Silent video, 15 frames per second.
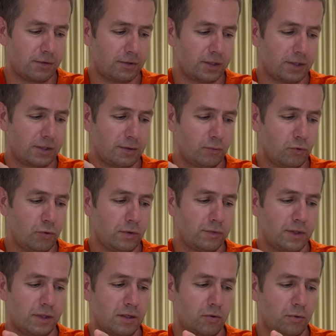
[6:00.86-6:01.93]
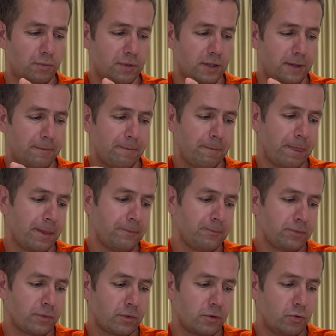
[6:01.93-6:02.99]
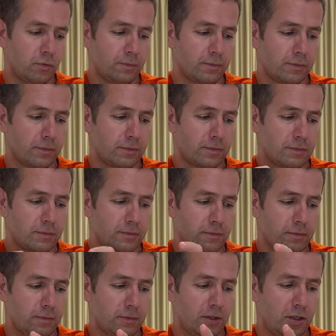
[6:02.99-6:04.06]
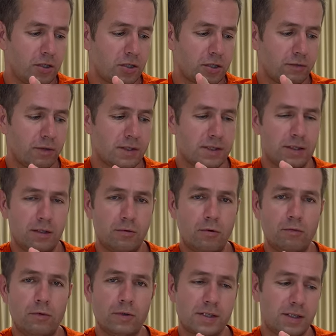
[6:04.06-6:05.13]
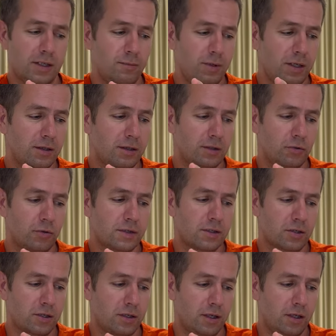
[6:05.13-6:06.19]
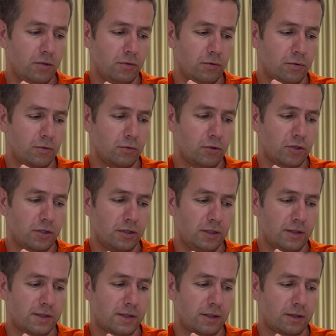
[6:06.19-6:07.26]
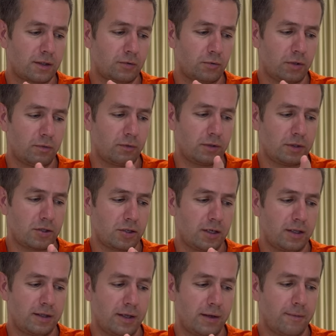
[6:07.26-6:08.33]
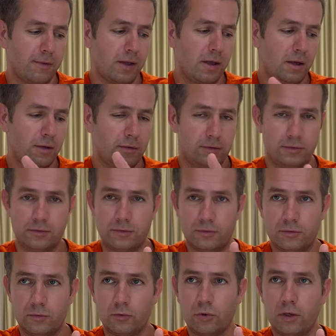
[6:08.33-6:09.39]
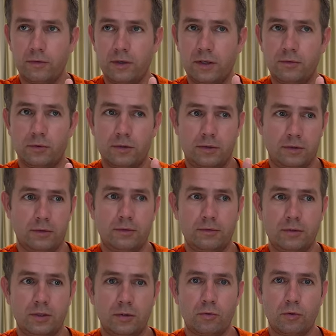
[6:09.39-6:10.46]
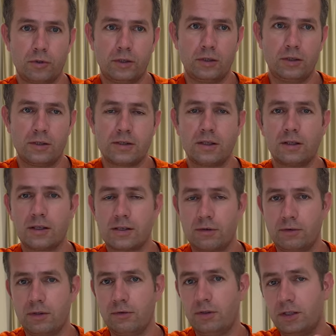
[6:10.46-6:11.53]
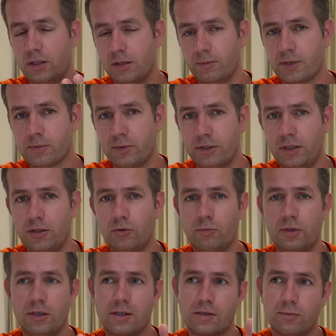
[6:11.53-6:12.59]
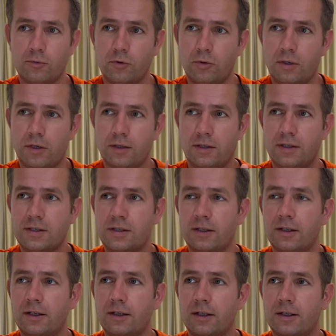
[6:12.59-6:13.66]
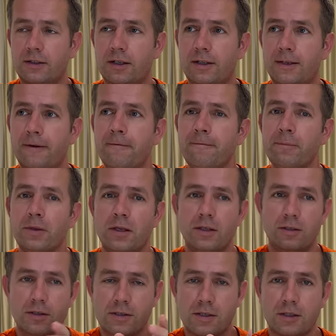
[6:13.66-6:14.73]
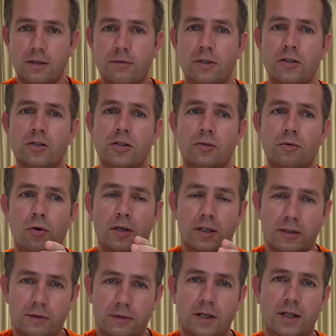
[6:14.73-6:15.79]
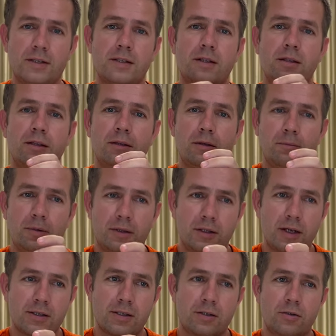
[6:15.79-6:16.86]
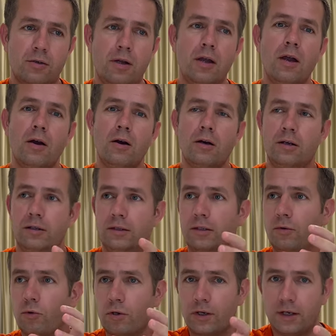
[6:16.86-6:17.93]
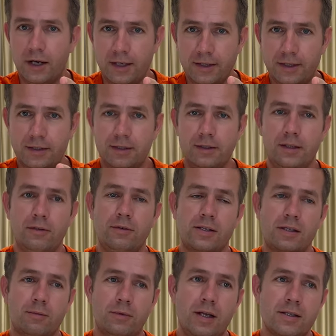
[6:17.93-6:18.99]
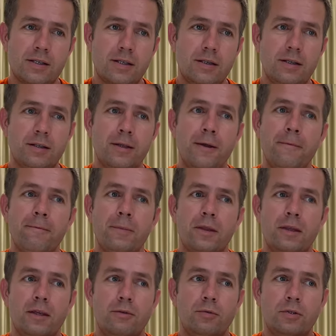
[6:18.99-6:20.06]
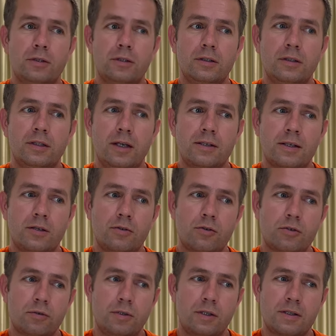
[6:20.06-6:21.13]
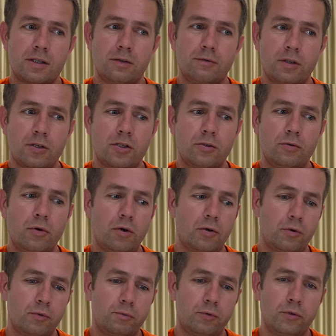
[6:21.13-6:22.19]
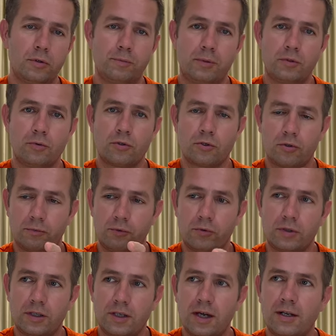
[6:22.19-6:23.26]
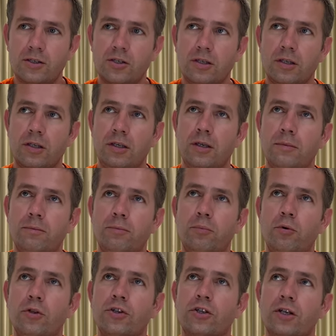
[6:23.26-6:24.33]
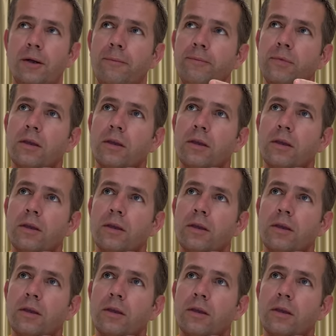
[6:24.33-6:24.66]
на вот этом уровне каком-то, ну, нишевого ценогового сегмента, но, к сожалению, тот же Динстон, который вот начально Э, уровень вот э, винокурни Динстона, если вы не видели, посмотрите, у меня есть много Динстона на канале, и Динстон и Virgin и 12 лет, и 15, э, органик, и 18 лет. И вот я скажу, что Динстон Virgin он будет получше, он будет ярче и больше,